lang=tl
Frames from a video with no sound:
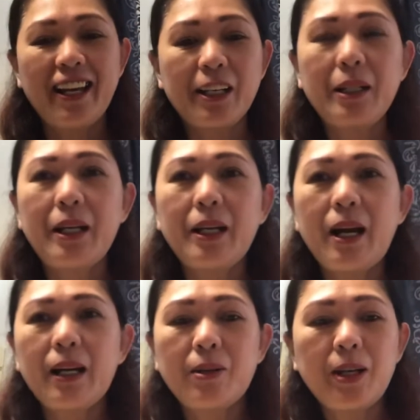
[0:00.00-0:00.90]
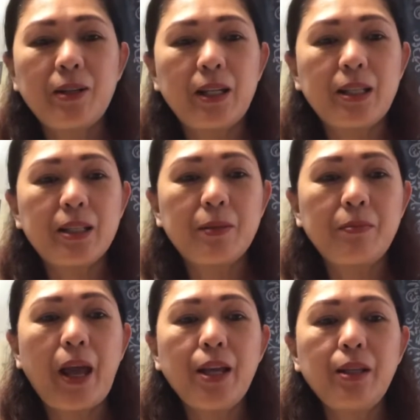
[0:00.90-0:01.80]
Ang ganda ng araw ngayon. It's
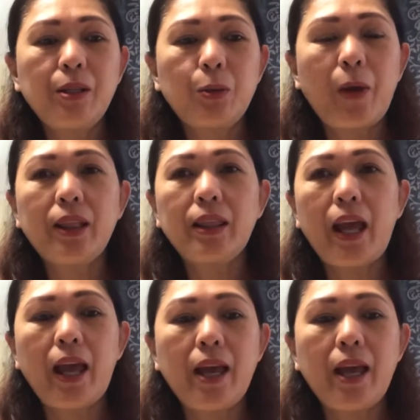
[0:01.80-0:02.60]
May 28.